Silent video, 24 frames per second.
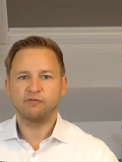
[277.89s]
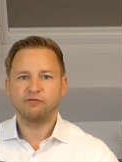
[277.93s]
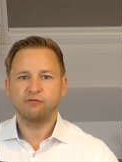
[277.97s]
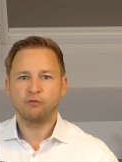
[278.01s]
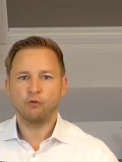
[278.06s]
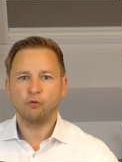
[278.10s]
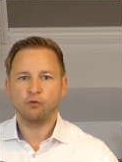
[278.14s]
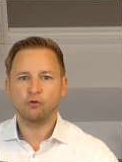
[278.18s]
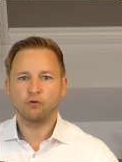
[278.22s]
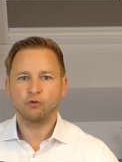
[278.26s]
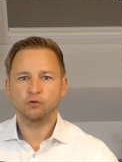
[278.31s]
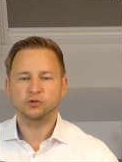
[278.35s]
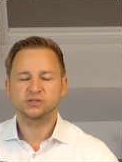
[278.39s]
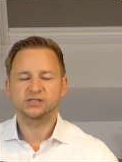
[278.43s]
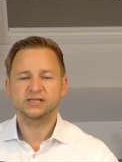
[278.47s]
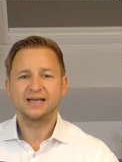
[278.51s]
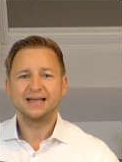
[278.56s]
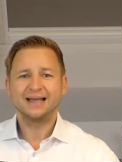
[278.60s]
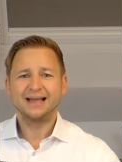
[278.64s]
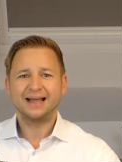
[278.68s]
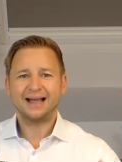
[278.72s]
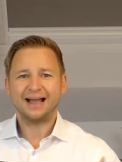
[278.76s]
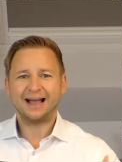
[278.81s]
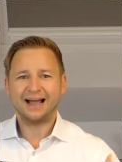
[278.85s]
Fokus
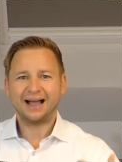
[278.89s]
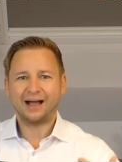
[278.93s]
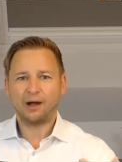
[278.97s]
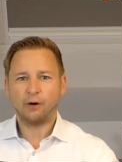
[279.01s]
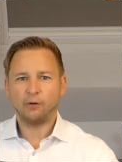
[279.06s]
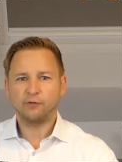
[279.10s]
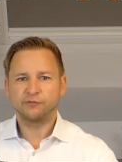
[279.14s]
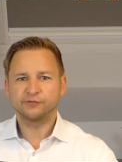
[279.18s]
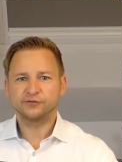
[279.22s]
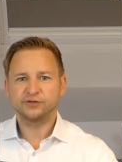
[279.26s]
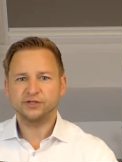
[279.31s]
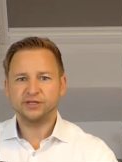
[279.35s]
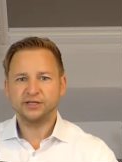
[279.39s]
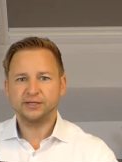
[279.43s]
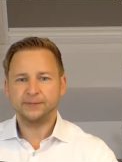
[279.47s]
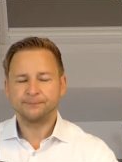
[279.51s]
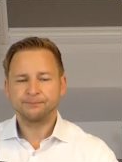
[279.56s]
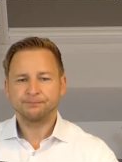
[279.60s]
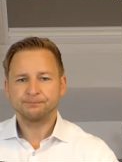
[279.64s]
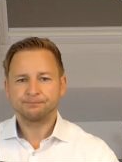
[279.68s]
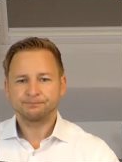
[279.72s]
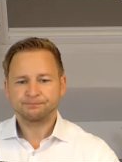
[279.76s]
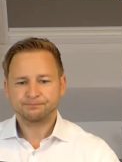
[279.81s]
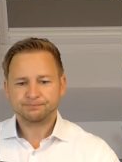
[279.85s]
auf
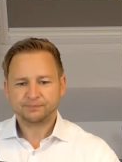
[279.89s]
die